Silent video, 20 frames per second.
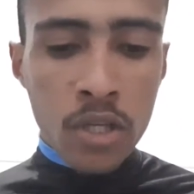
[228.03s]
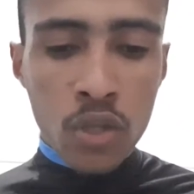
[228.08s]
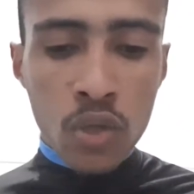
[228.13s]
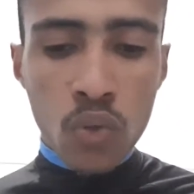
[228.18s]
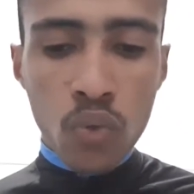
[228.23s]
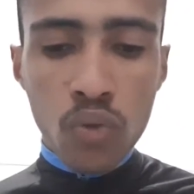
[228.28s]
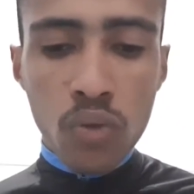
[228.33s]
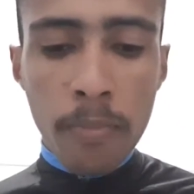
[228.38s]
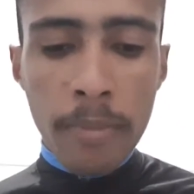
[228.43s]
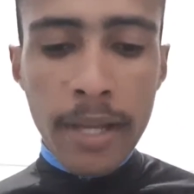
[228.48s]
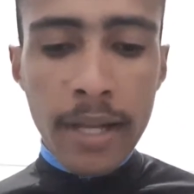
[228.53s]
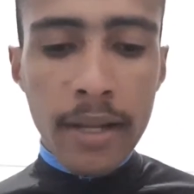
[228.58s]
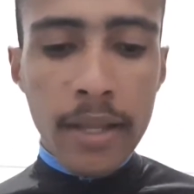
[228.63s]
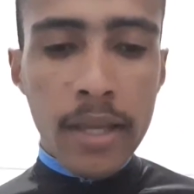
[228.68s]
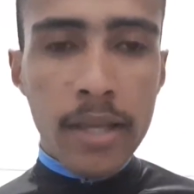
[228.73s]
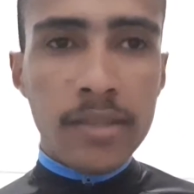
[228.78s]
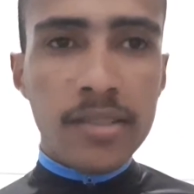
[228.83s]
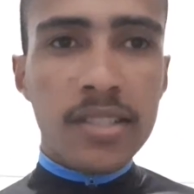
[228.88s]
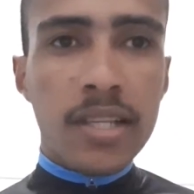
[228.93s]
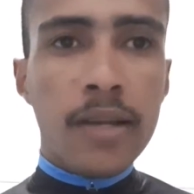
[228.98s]
tudo
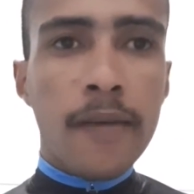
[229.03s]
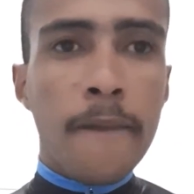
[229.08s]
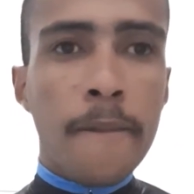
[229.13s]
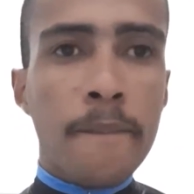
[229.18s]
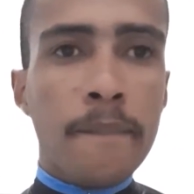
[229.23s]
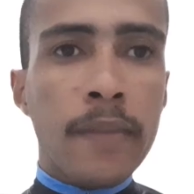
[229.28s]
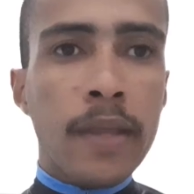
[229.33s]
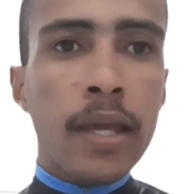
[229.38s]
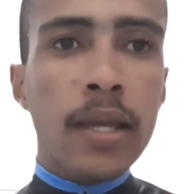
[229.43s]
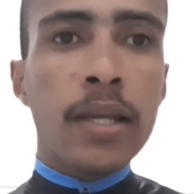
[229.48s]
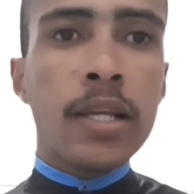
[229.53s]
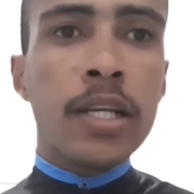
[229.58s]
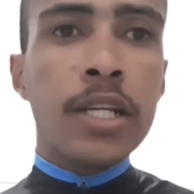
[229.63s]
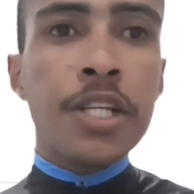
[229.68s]
beleza, né?